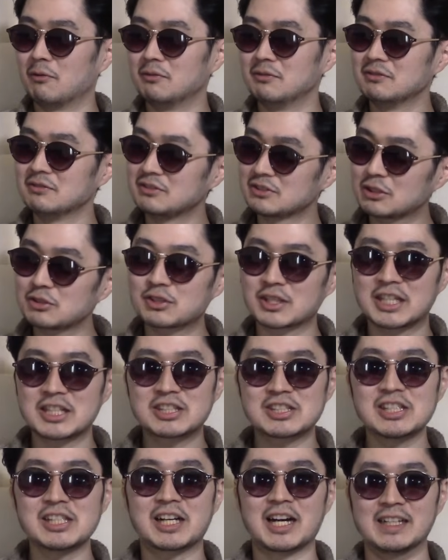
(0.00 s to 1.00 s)
うん、ちょっとき
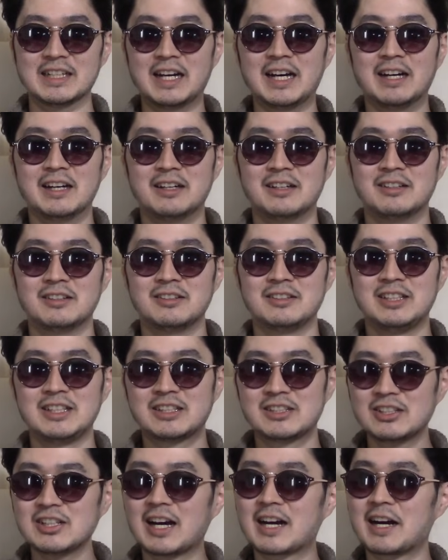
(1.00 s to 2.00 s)
ついかな
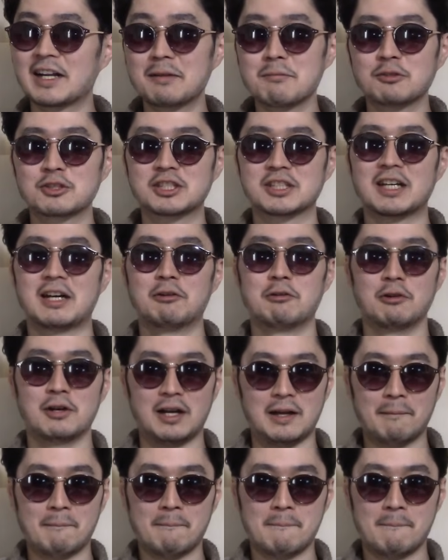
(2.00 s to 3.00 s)
いくら金持ちだろう
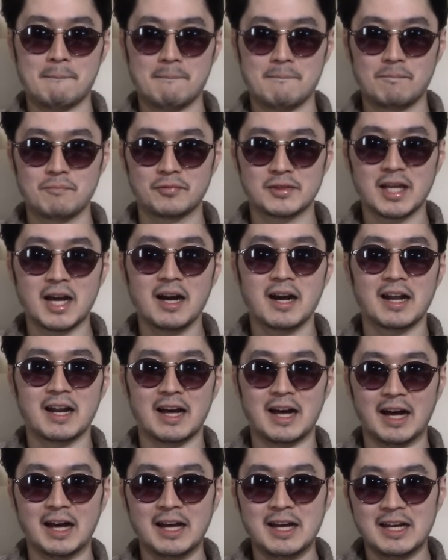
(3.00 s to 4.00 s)
が。だか
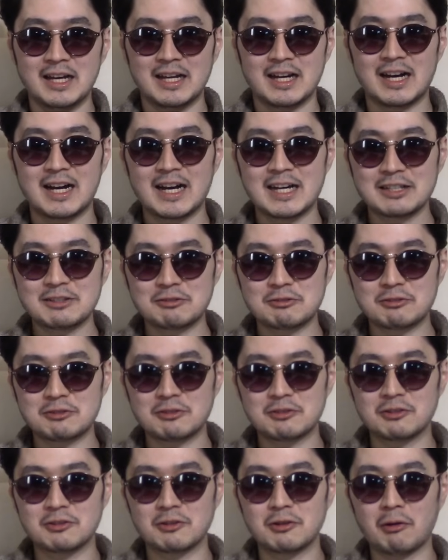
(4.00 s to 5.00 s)
らあ
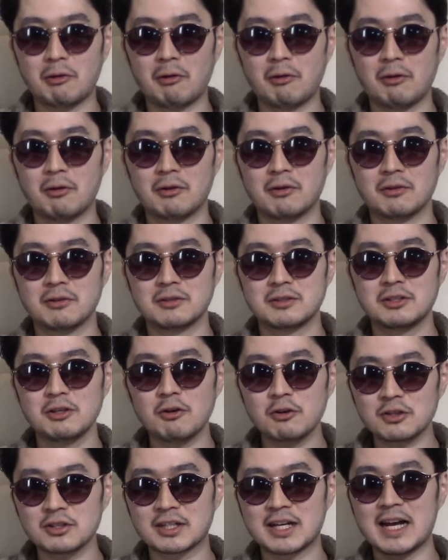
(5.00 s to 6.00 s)
のー、
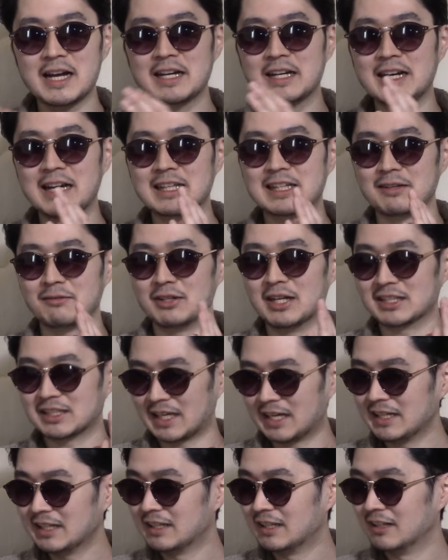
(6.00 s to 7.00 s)
よく考えてみな
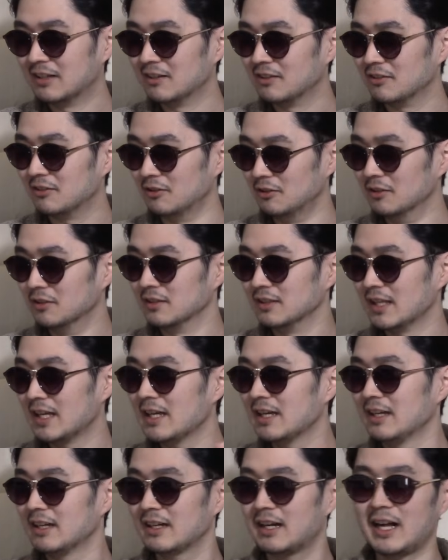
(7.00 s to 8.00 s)
さい、うん
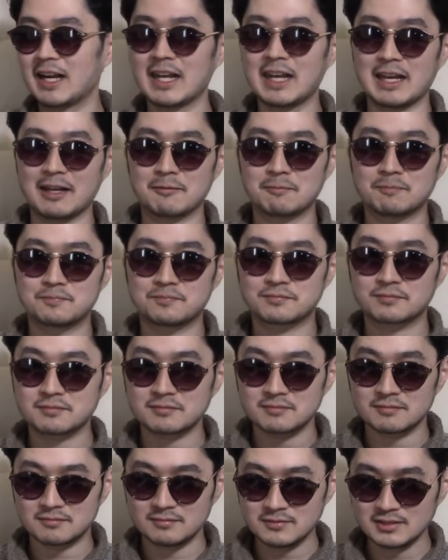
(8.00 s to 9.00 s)
ね、彼
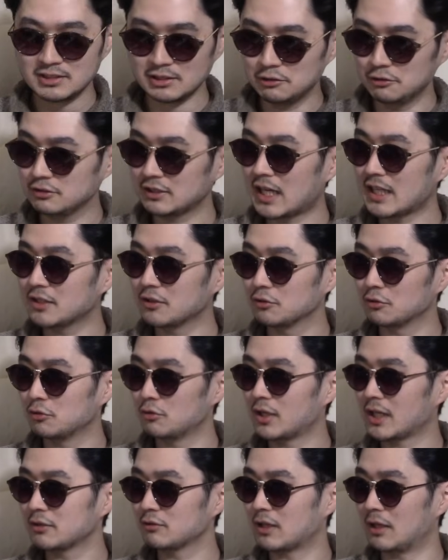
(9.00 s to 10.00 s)
普段の
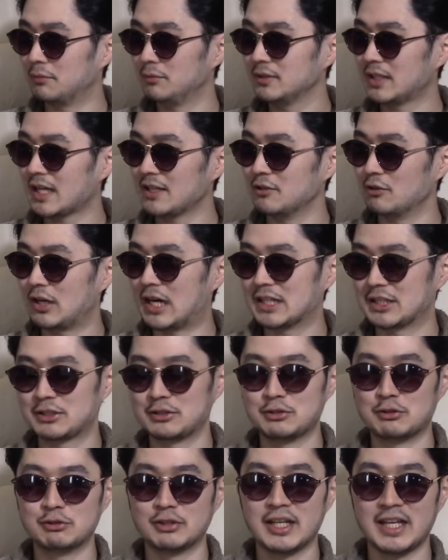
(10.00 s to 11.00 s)
動画とか普段の
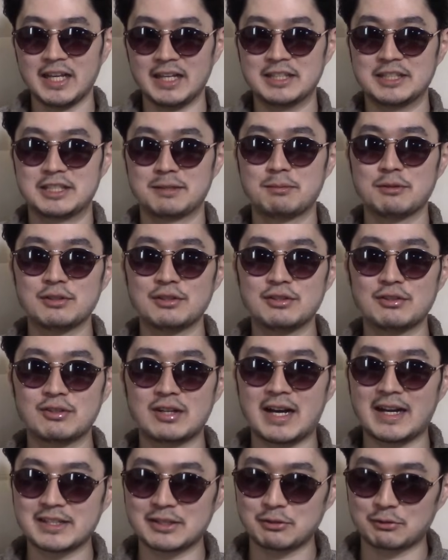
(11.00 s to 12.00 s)
活動で自分の
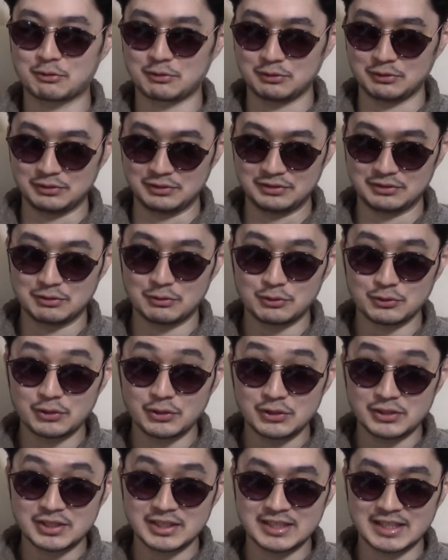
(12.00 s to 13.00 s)
家族のこ
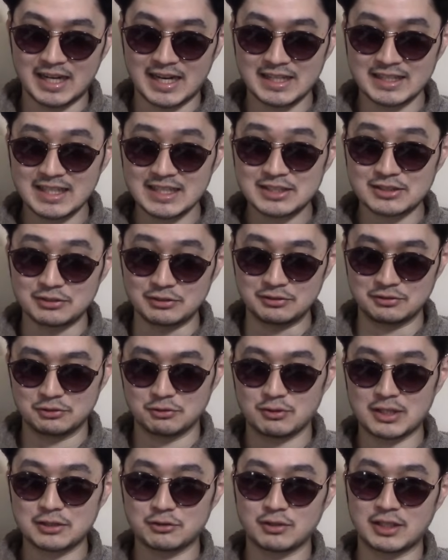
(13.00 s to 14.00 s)
とについて話す
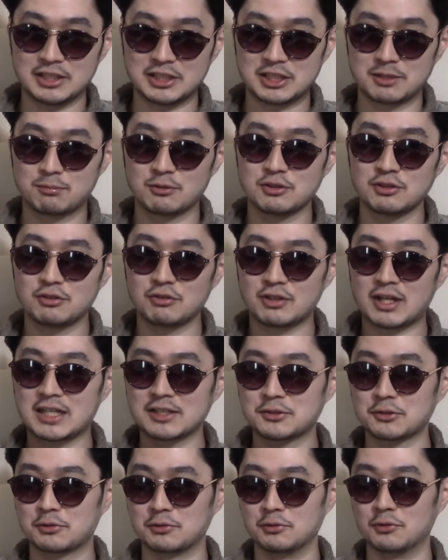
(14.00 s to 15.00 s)
動画とか自分の
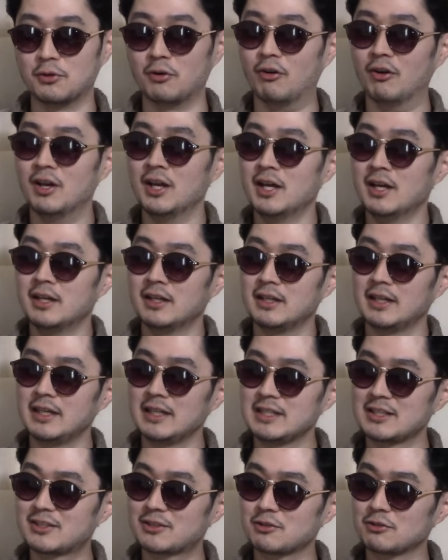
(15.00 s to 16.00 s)
家族を、
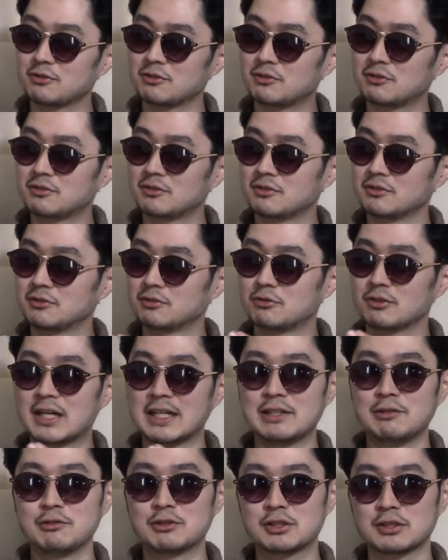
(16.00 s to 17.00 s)
えー、一緒の動
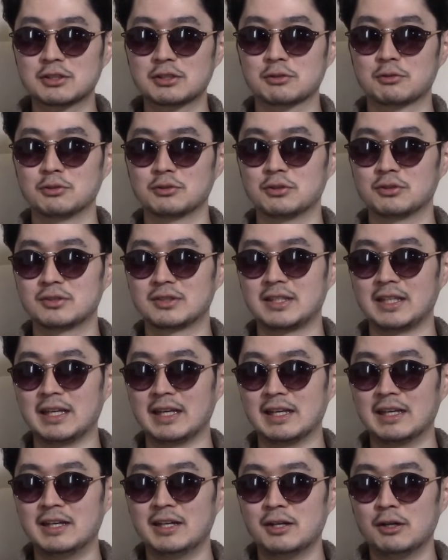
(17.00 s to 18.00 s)
画に映すことっ
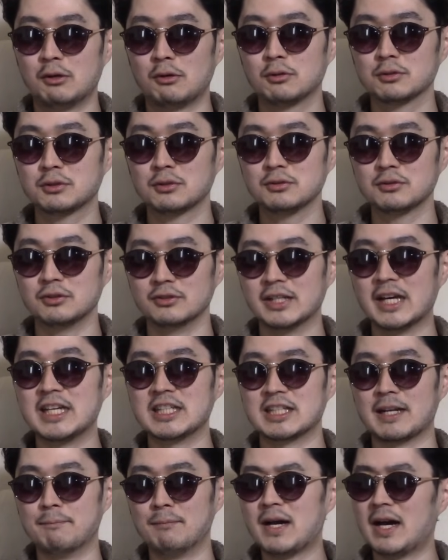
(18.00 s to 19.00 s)
てほとんどな
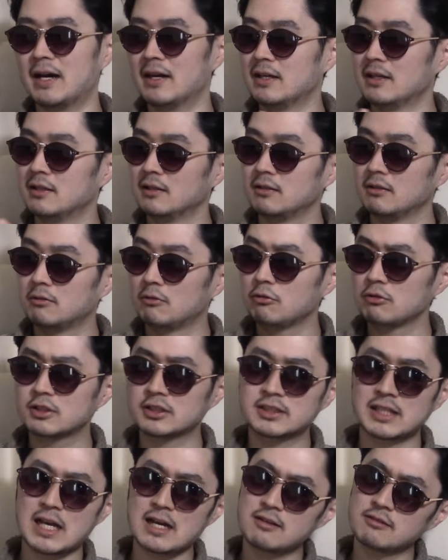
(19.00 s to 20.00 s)
いじゃん。まあ
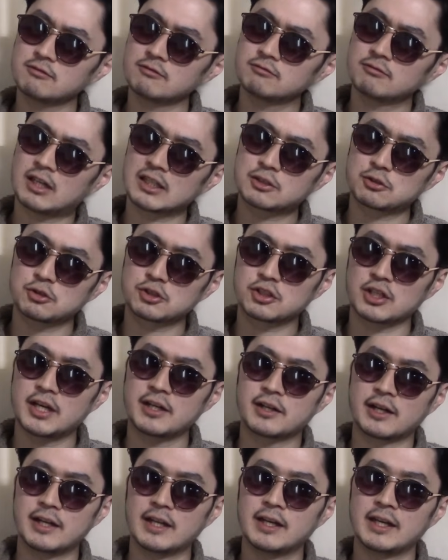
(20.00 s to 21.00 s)
奥さんはちょいちょい
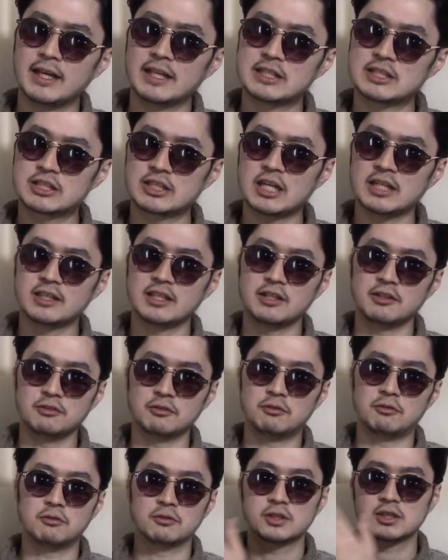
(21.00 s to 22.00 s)
あるかな、えっチャンネル
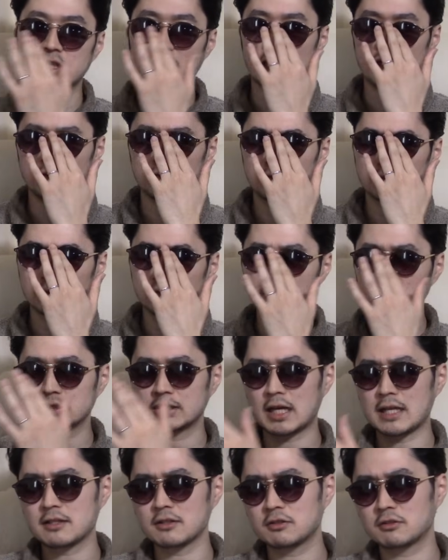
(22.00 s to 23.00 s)
の奥さん奥
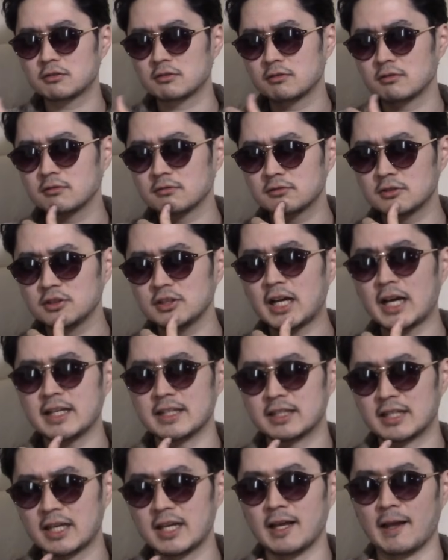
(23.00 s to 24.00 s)
さんくら
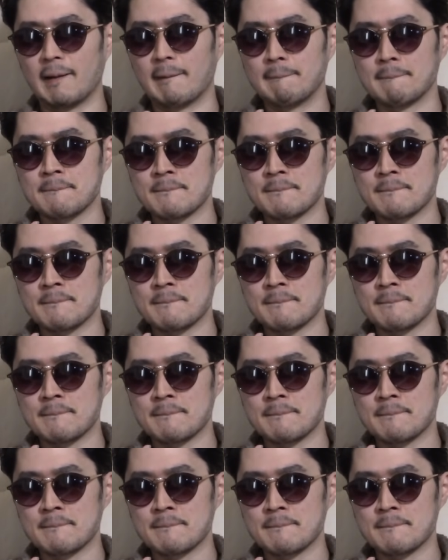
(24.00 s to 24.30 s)
いで